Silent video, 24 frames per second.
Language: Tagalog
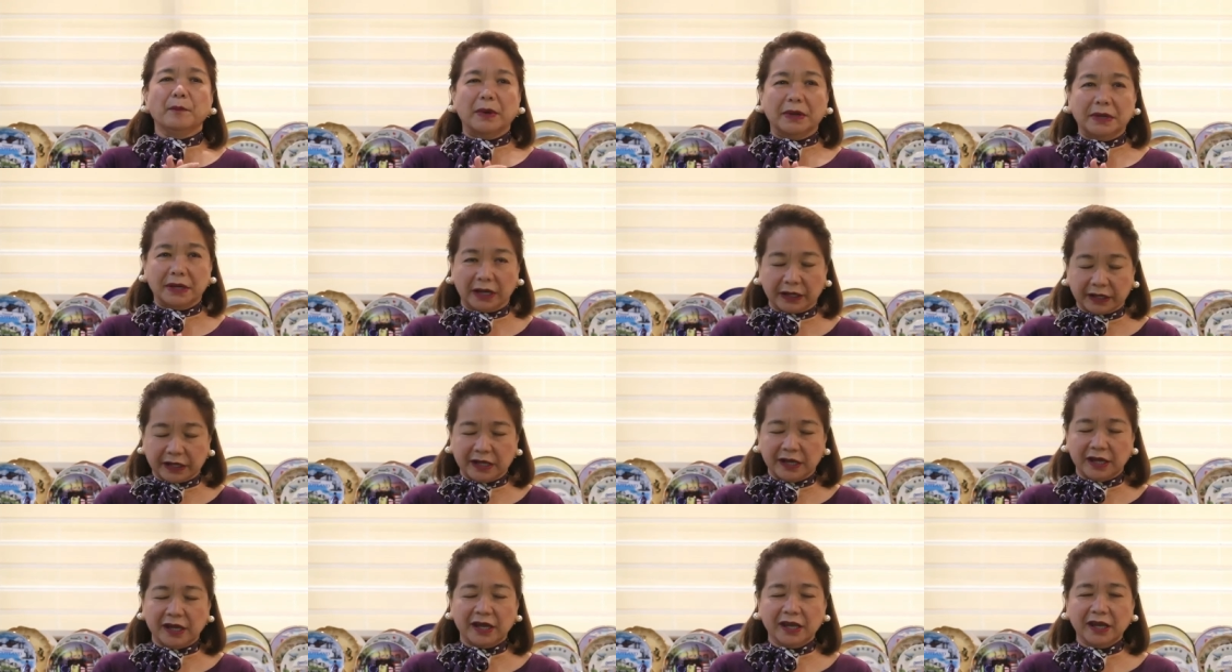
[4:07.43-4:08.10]

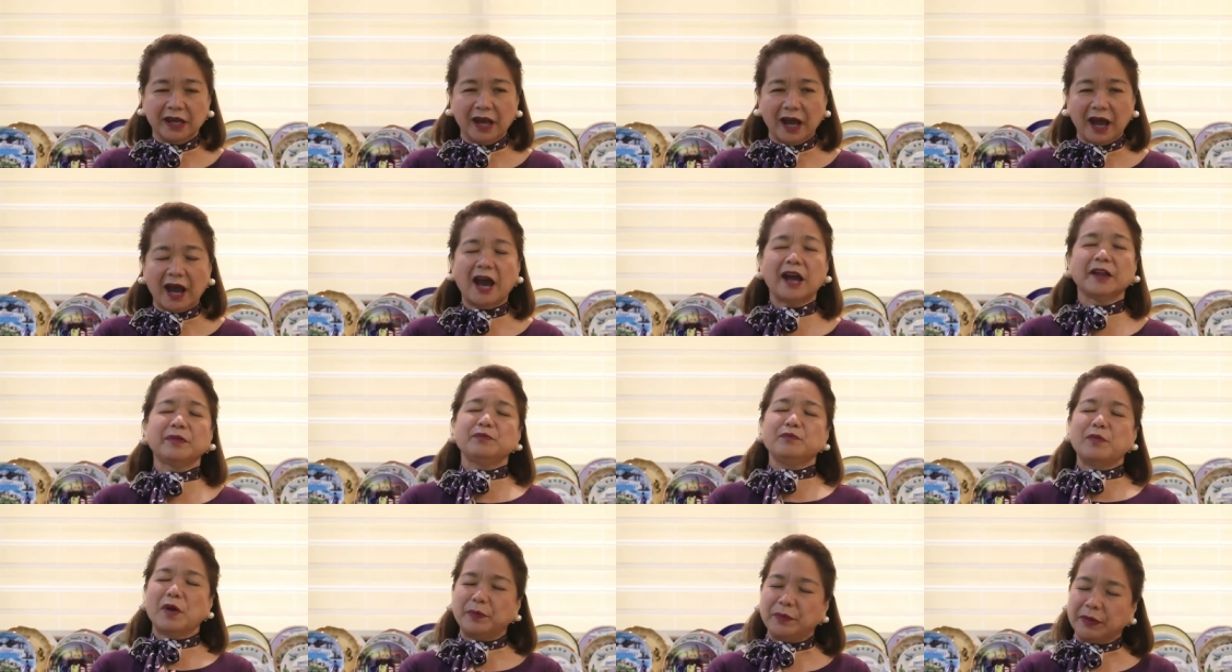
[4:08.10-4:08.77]
Malaki
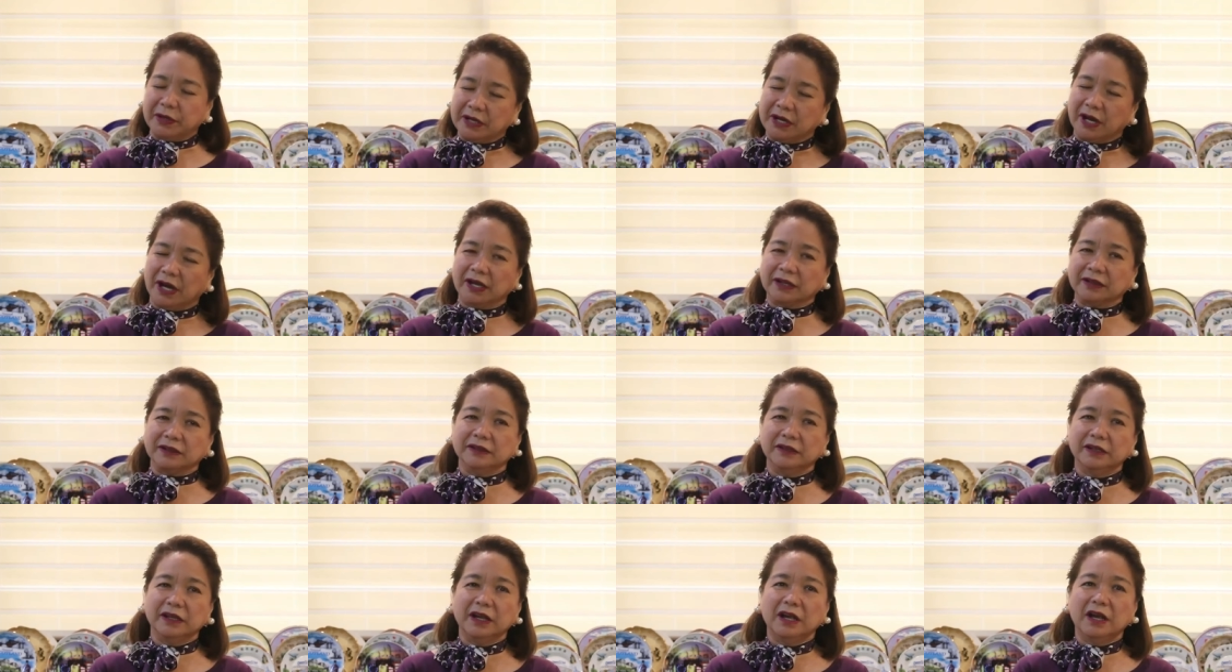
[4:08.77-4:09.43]
at
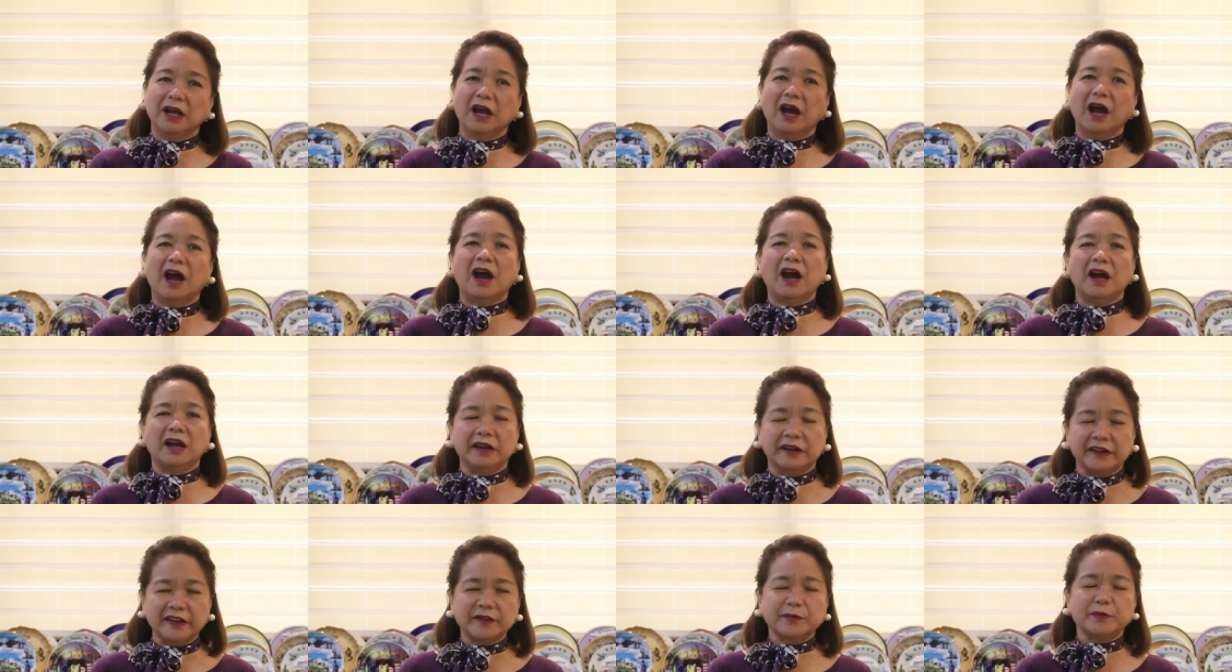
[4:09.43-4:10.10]
mabigat
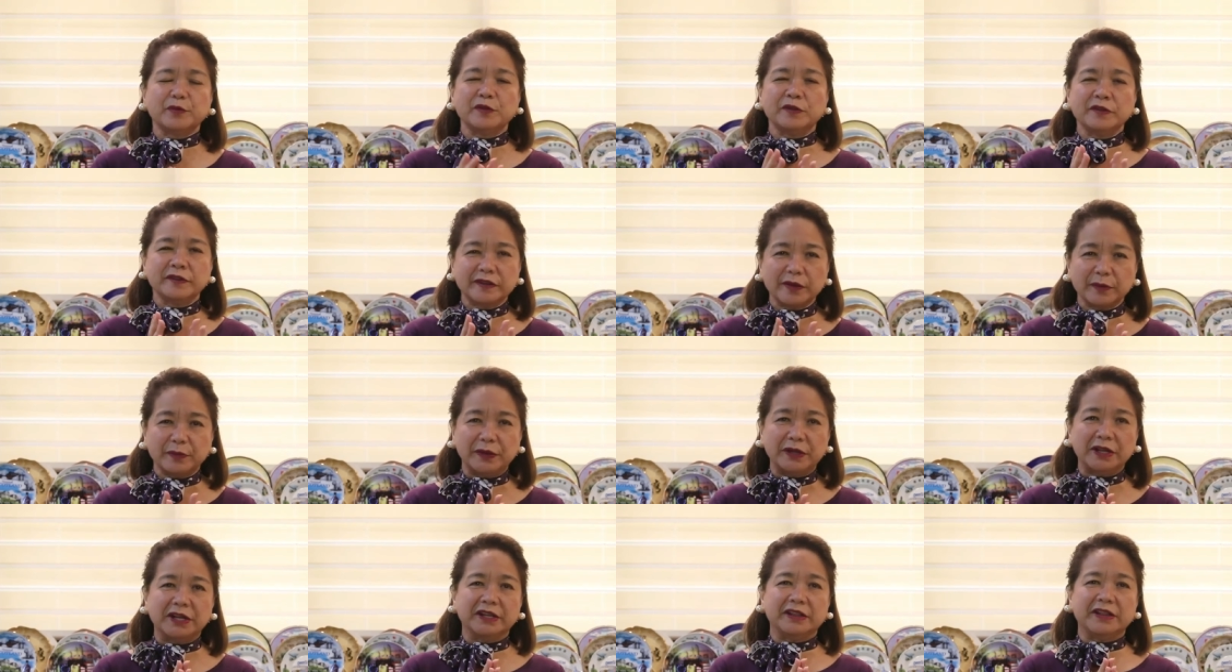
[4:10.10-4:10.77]
ang
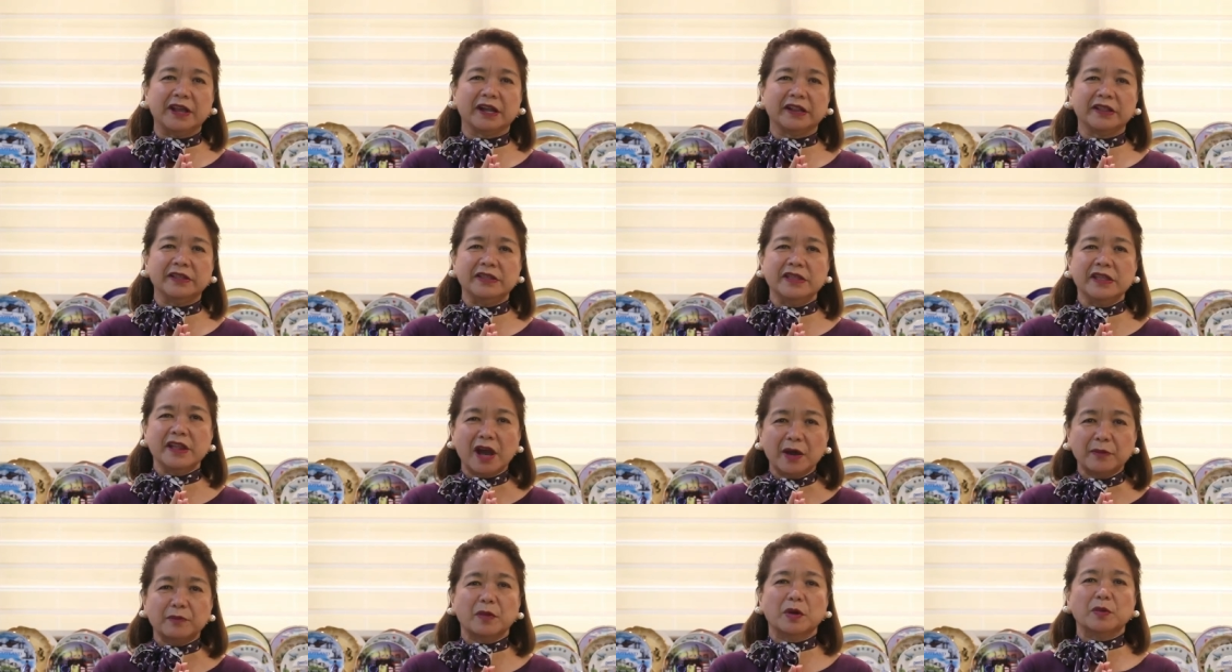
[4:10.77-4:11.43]
responsibilidad
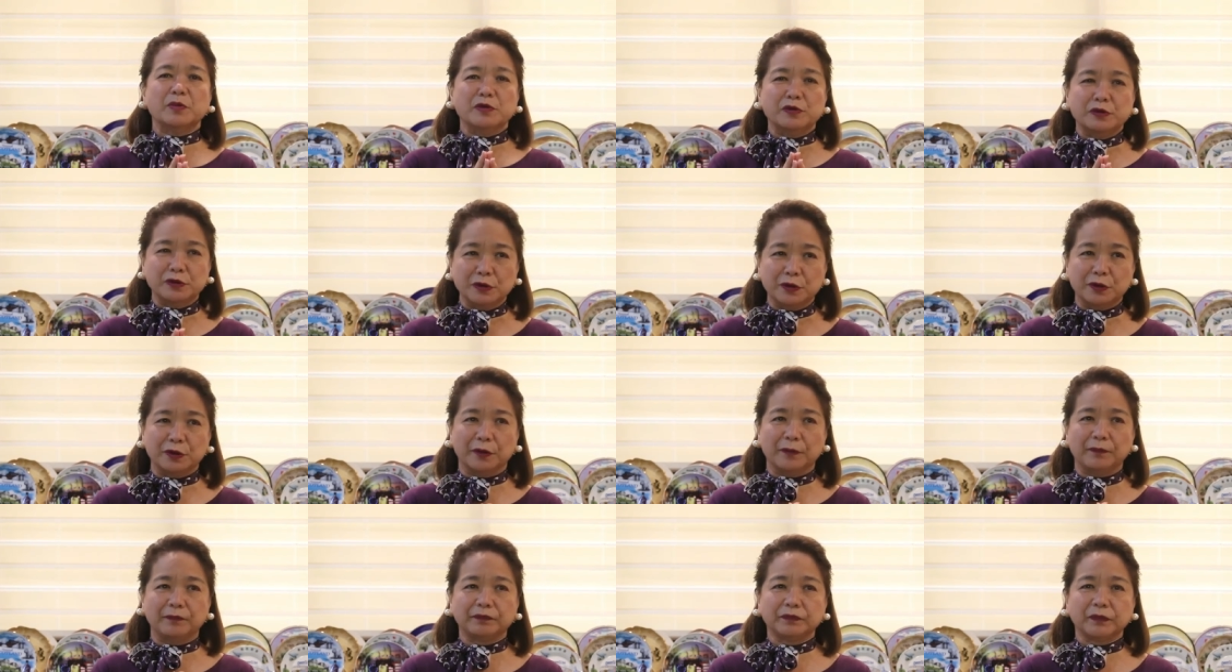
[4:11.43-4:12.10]
na
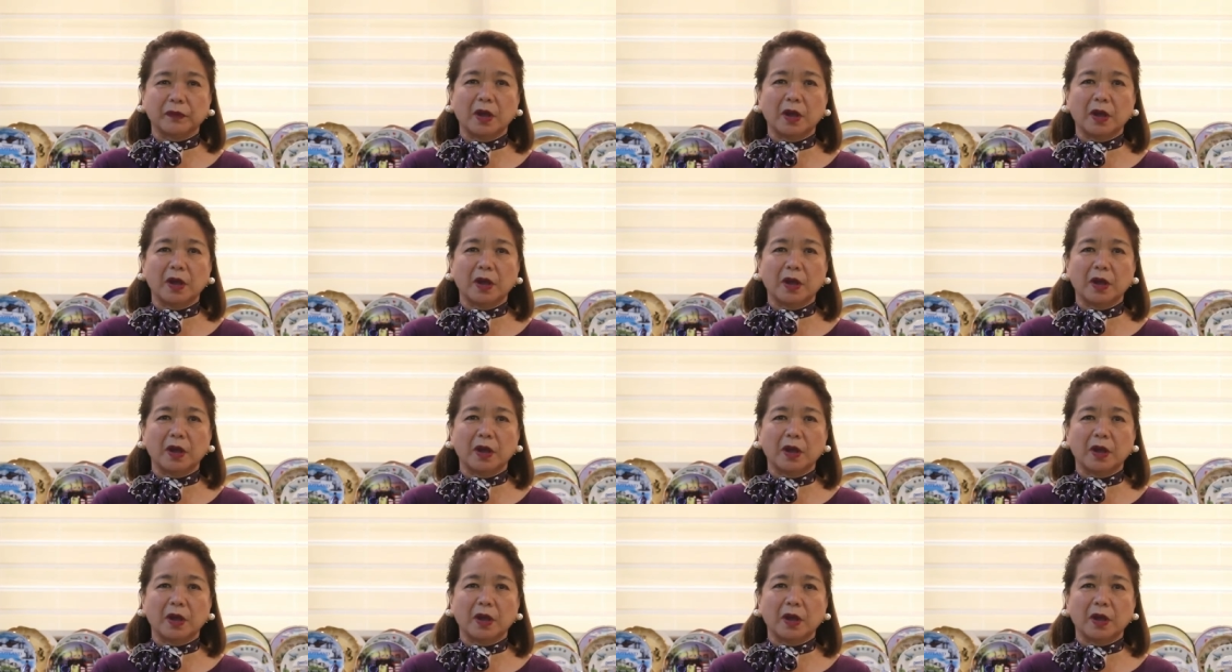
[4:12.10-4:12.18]
mamuno.